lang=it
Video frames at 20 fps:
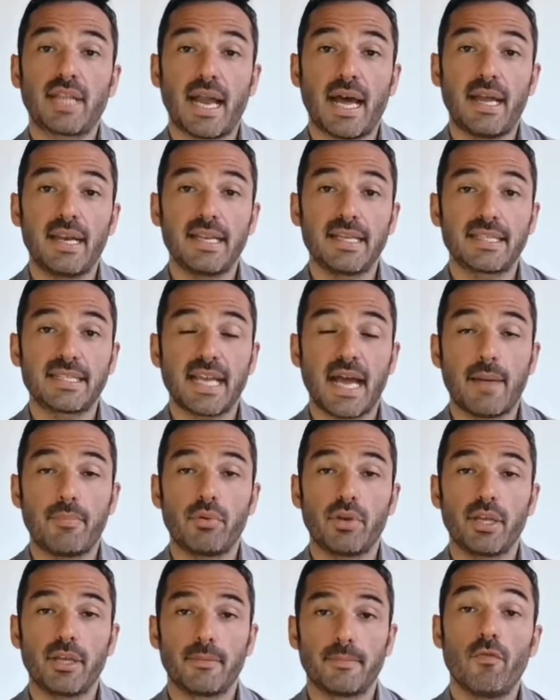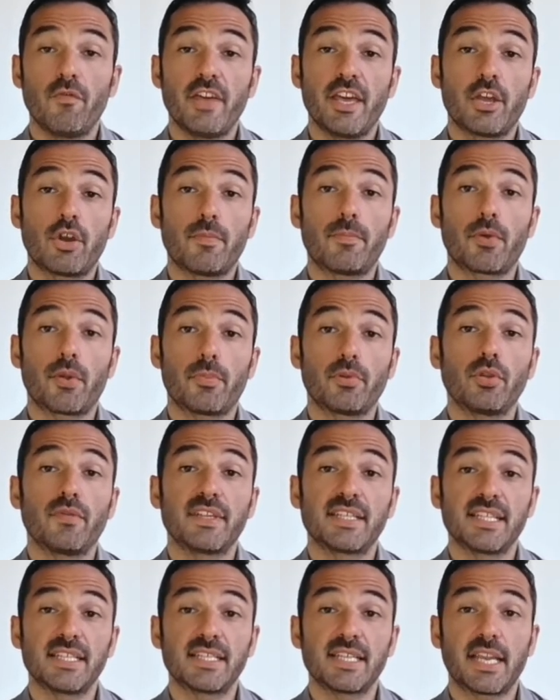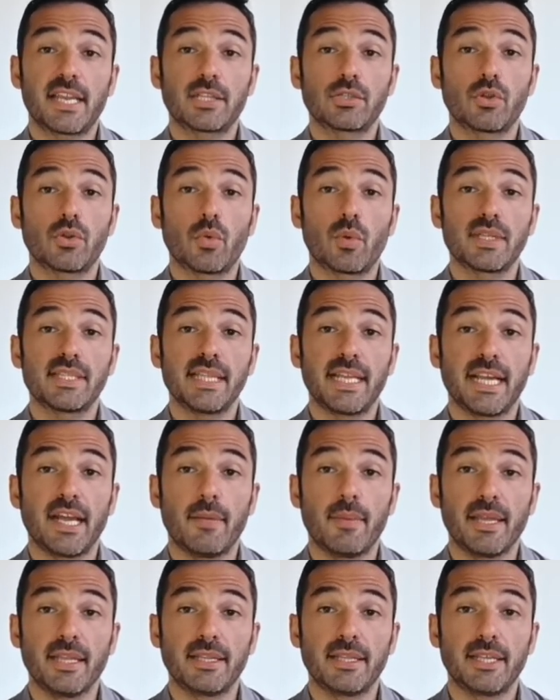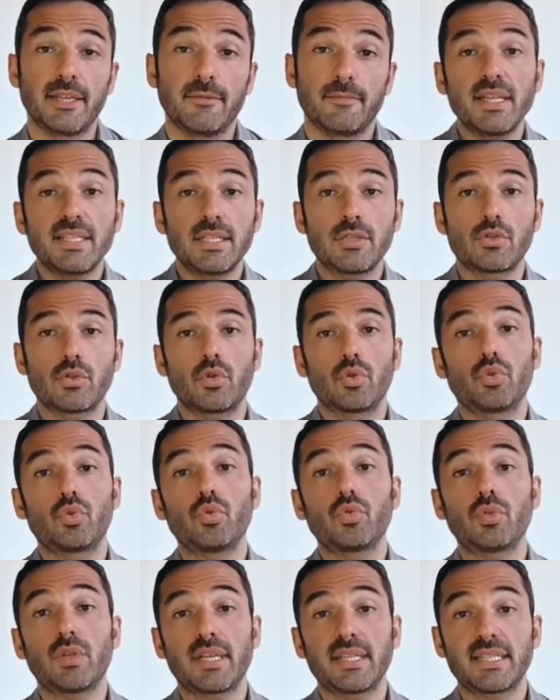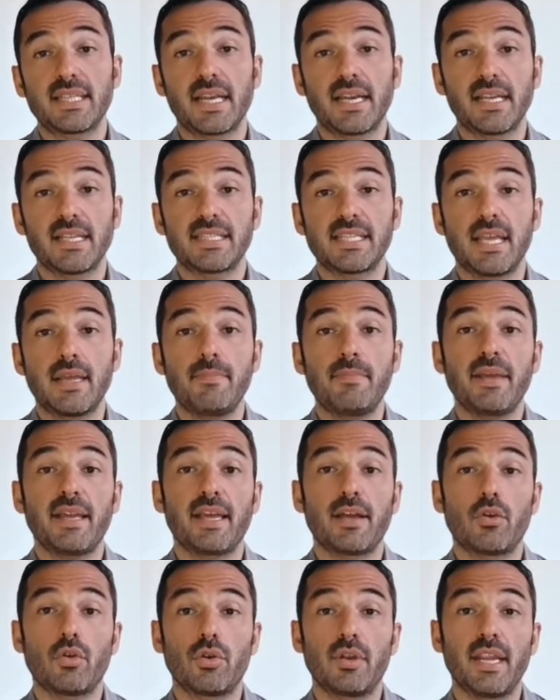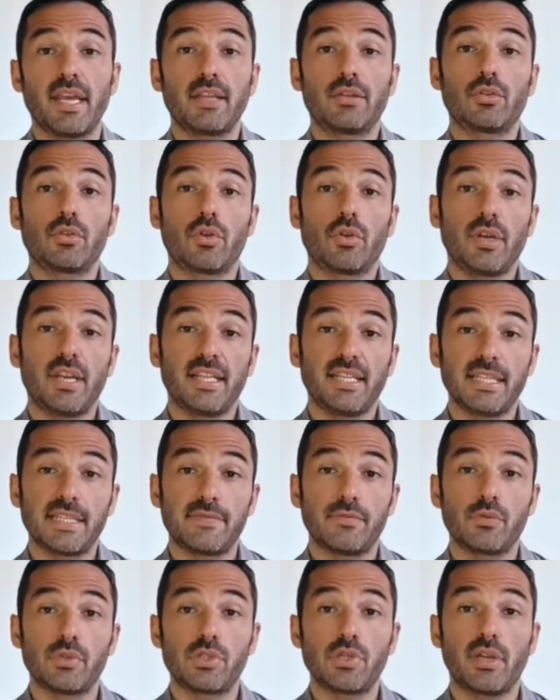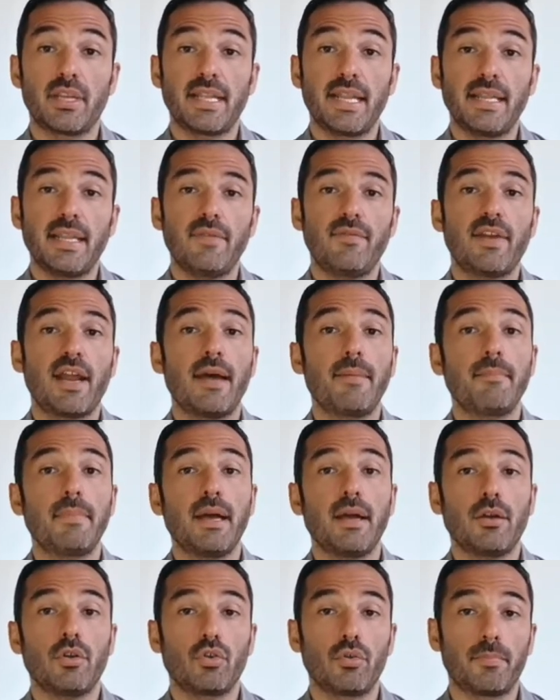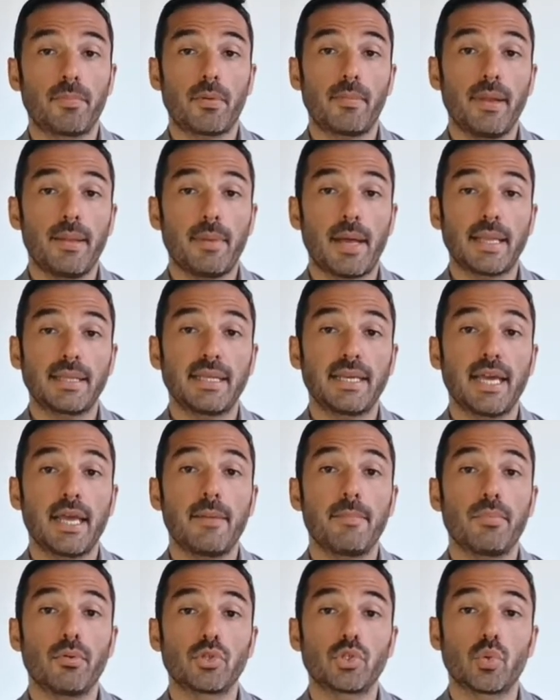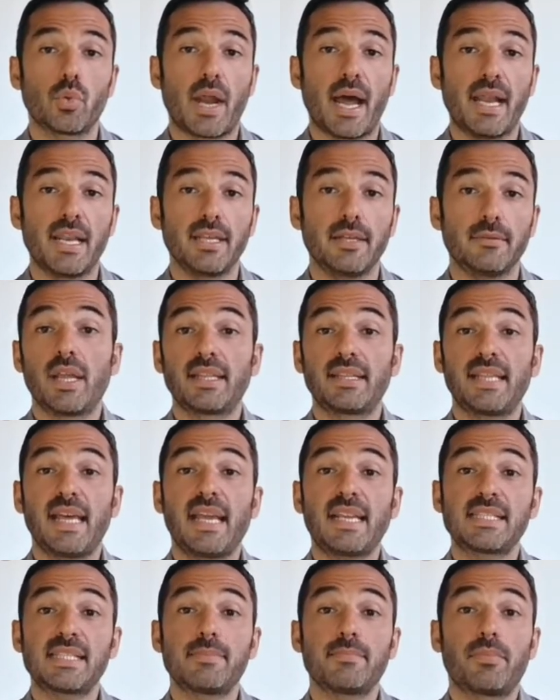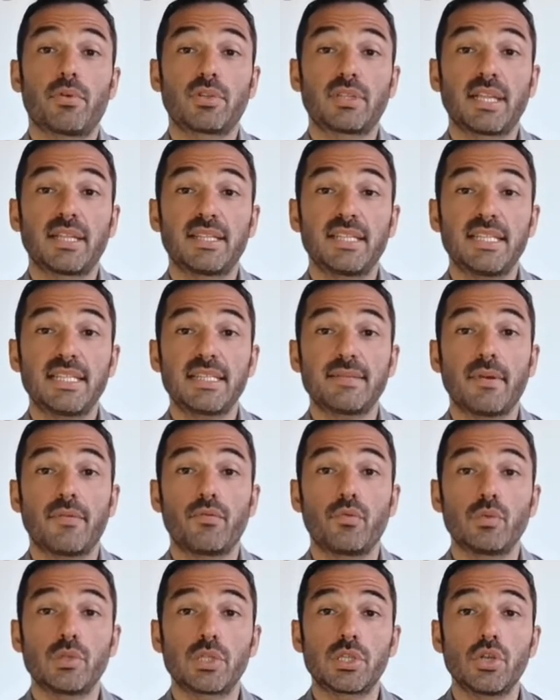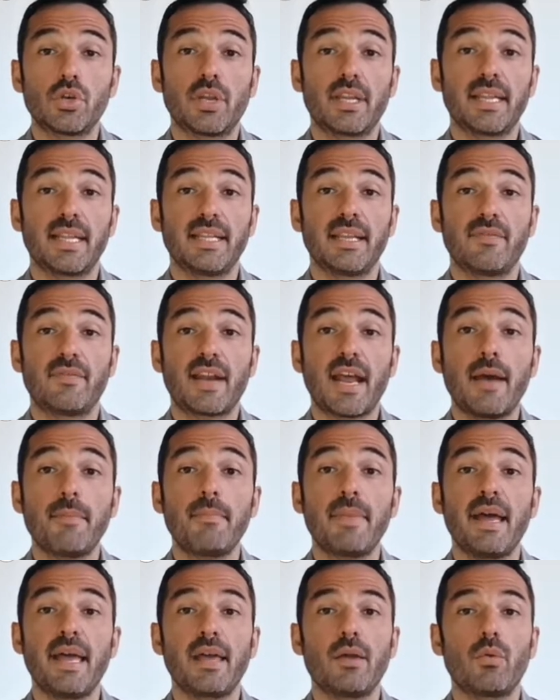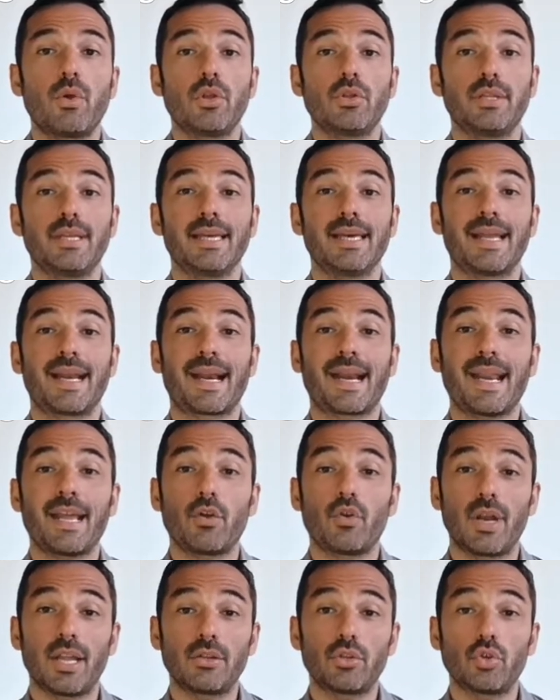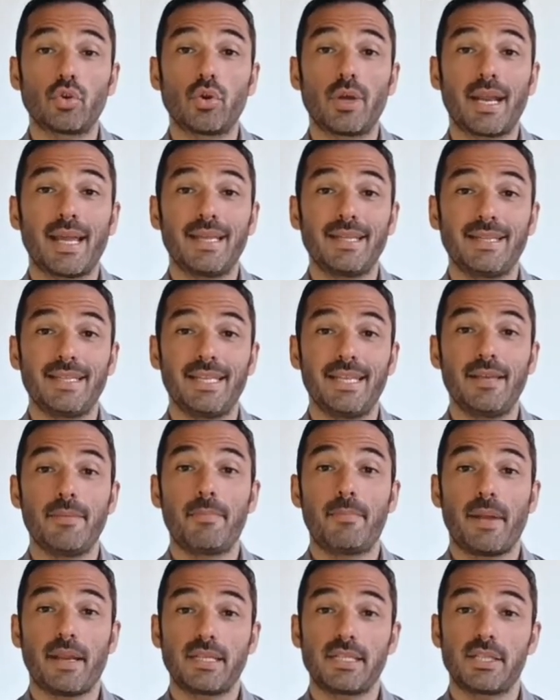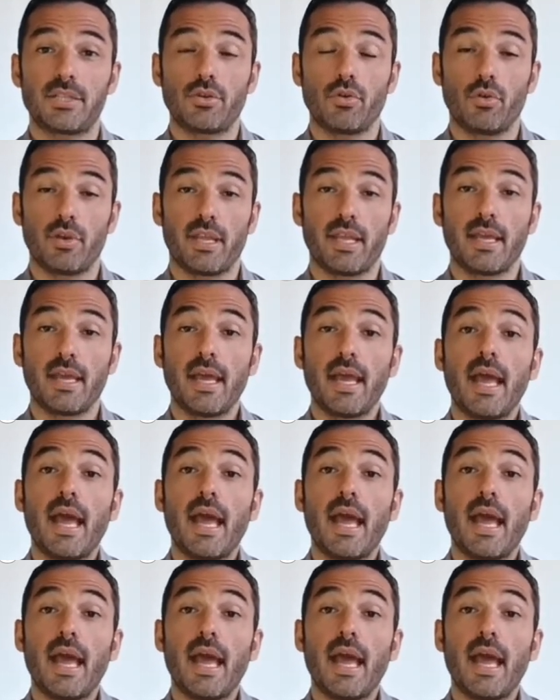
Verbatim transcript: tra le scapole, ovvero proprio dove si inseriscono questi legamenti. Questi sono tutta una serie di esempi che connettono le disfunzioni del diaframma con problematiche posturali. Una terza importantissima funzione del diaframma è quello di regolatore di pressioni.